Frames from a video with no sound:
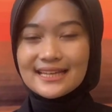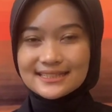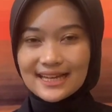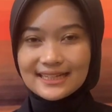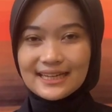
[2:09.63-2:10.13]

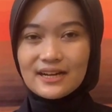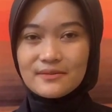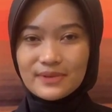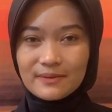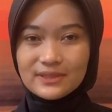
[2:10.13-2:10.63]

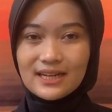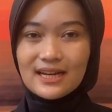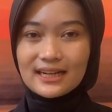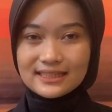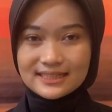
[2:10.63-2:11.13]
Saya Bribda
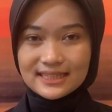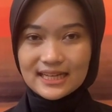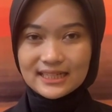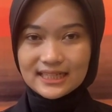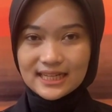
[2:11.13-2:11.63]

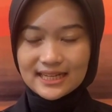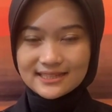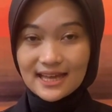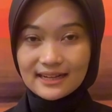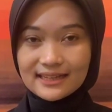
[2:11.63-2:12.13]
Herlisa Dinda
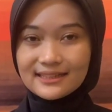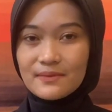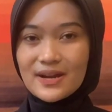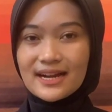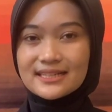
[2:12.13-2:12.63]
Lestari,
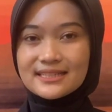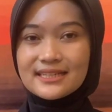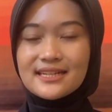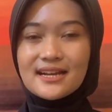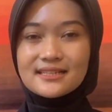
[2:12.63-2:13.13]
terima
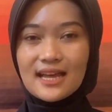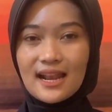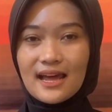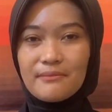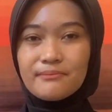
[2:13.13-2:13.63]
kasih dan
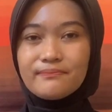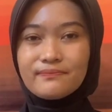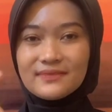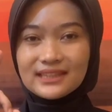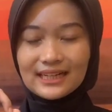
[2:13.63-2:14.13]
salam
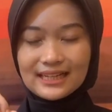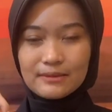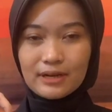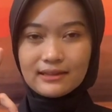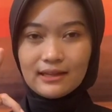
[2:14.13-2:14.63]

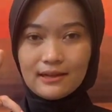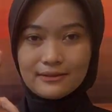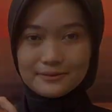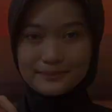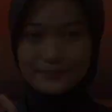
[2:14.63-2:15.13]
Tribrata.